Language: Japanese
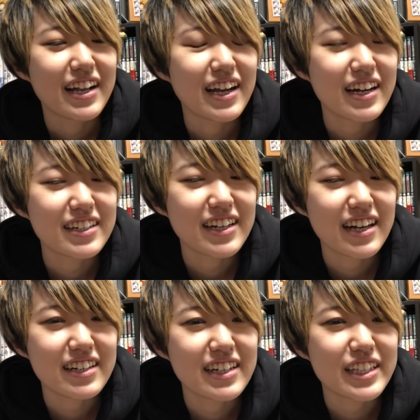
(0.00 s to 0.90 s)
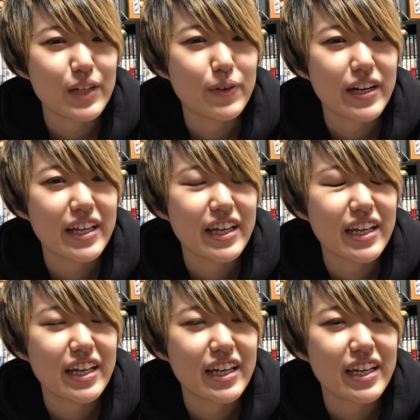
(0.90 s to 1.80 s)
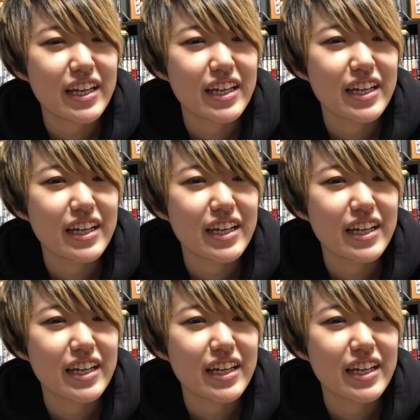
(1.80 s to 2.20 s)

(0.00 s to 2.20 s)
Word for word: ガンガンネタバレ